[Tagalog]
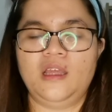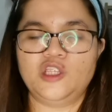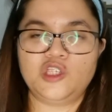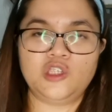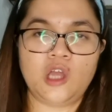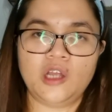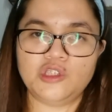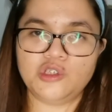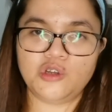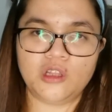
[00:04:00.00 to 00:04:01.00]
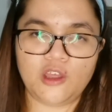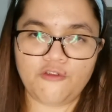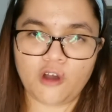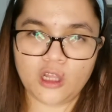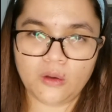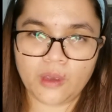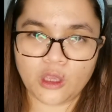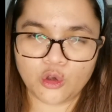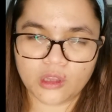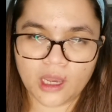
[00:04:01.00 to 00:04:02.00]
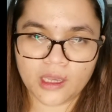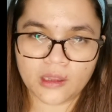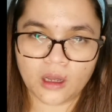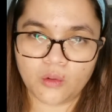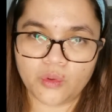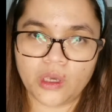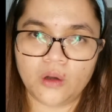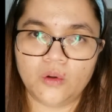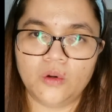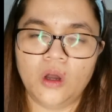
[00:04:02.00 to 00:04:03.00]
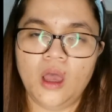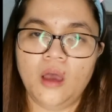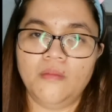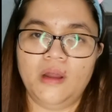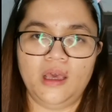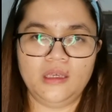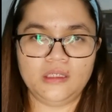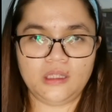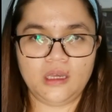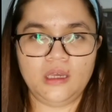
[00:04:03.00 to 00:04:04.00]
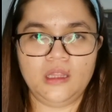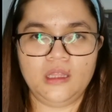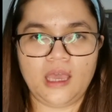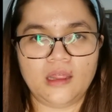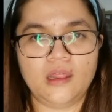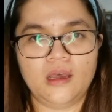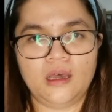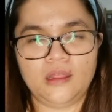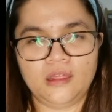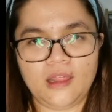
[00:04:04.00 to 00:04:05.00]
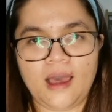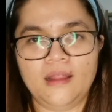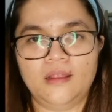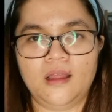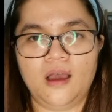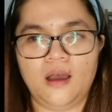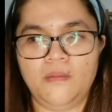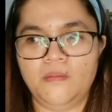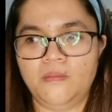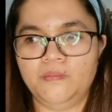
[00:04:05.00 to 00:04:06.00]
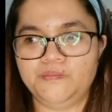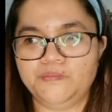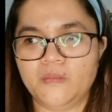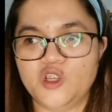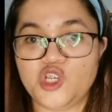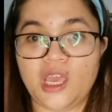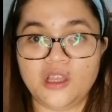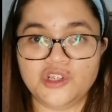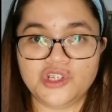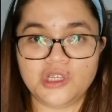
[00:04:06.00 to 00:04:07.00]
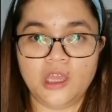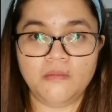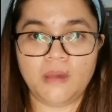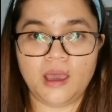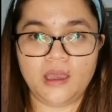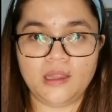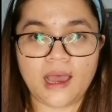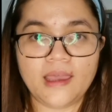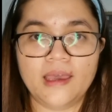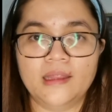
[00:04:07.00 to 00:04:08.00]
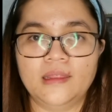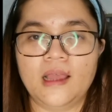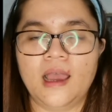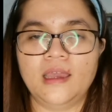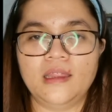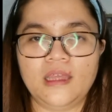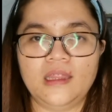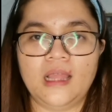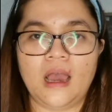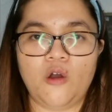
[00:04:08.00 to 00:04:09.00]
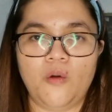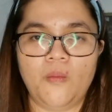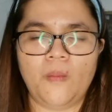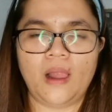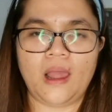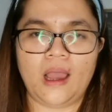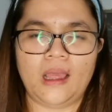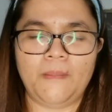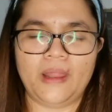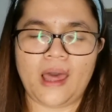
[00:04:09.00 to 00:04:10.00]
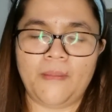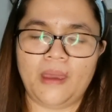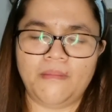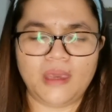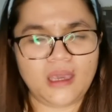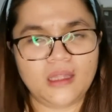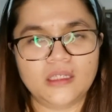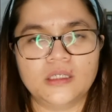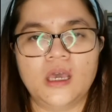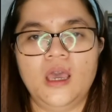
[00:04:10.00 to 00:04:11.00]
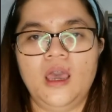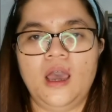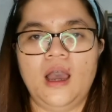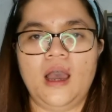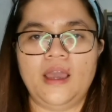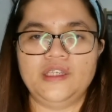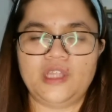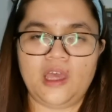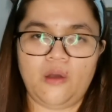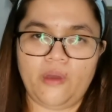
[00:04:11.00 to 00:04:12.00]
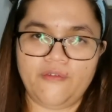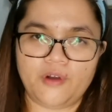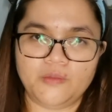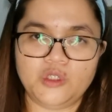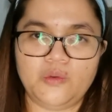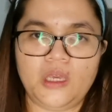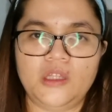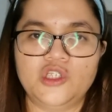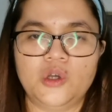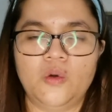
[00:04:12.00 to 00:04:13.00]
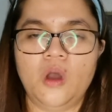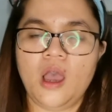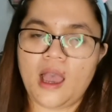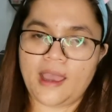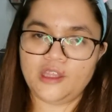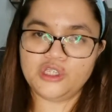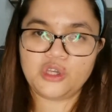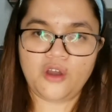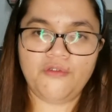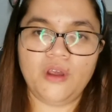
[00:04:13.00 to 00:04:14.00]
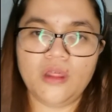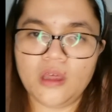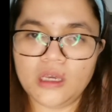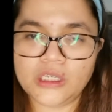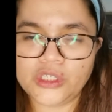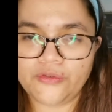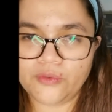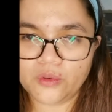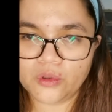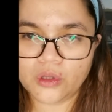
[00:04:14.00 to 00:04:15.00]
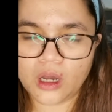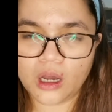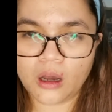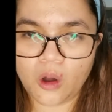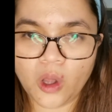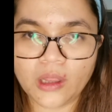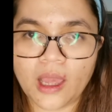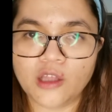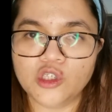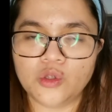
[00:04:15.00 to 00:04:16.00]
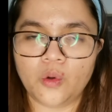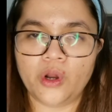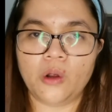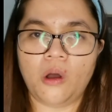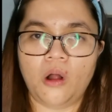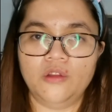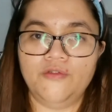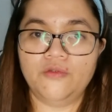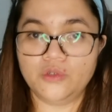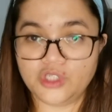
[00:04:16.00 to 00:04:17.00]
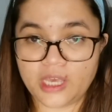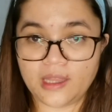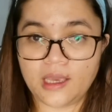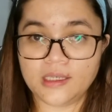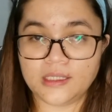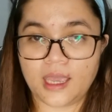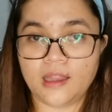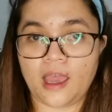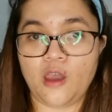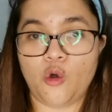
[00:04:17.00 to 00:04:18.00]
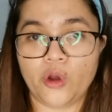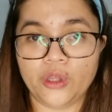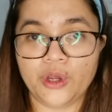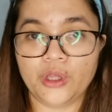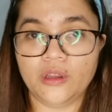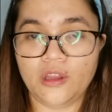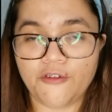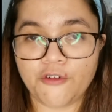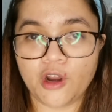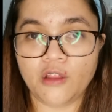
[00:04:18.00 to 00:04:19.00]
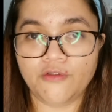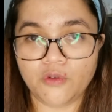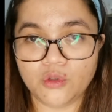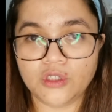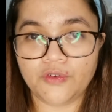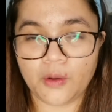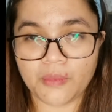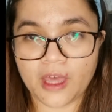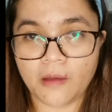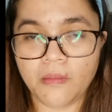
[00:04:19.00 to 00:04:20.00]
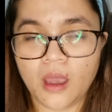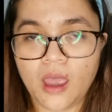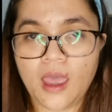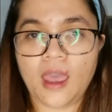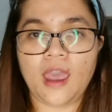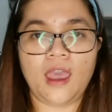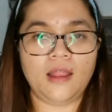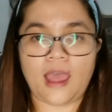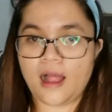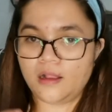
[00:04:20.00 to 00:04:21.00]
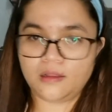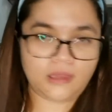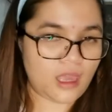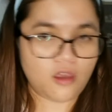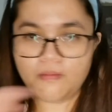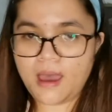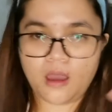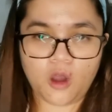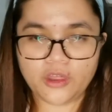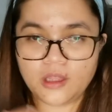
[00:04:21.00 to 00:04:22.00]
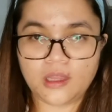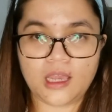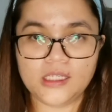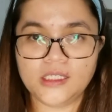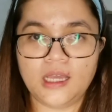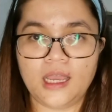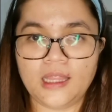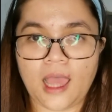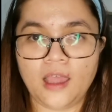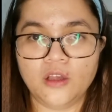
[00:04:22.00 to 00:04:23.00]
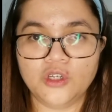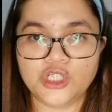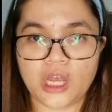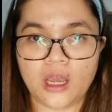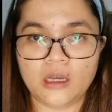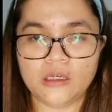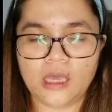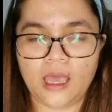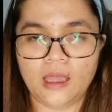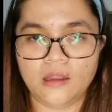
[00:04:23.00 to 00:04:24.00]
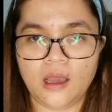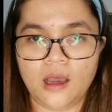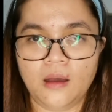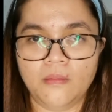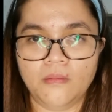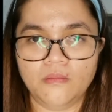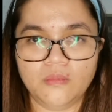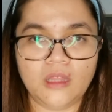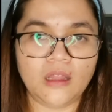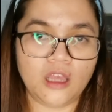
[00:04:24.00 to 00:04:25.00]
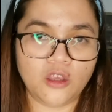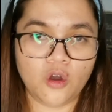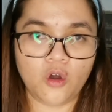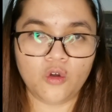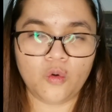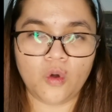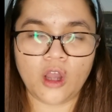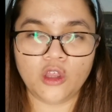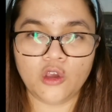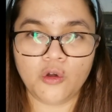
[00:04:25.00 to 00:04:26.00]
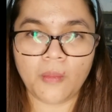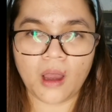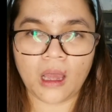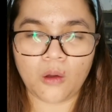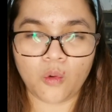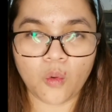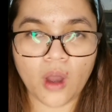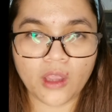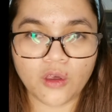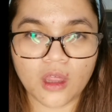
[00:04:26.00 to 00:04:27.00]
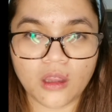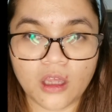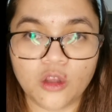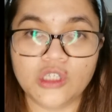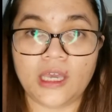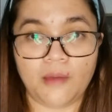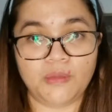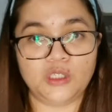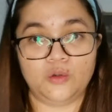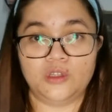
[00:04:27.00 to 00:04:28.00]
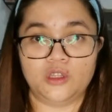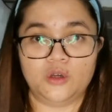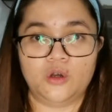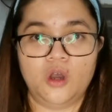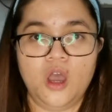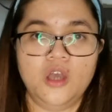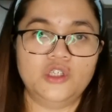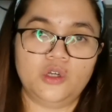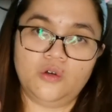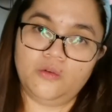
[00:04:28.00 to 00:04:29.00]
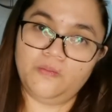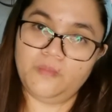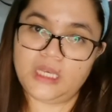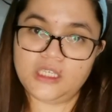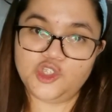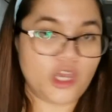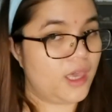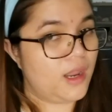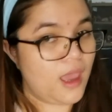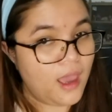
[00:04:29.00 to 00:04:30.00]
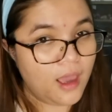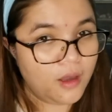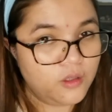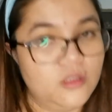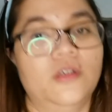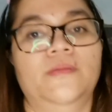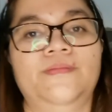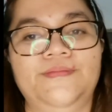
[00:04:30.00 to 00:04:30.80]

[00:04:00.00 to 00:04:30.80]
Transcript: it's not strictly following yung diet ng kuya ko, but I still get the, that um, change in my diet na hindi na ako malag, madaming meats, uh, I stay away from sweets. So, I discovered this food uh, online store called Foodgenics and I ordered different foods from them. And I'll take you back on the days na kinain ko siya and um, tingnan nyo kung ano yung mga kukuha nyo rin dito sa episode nito. So, please check it out!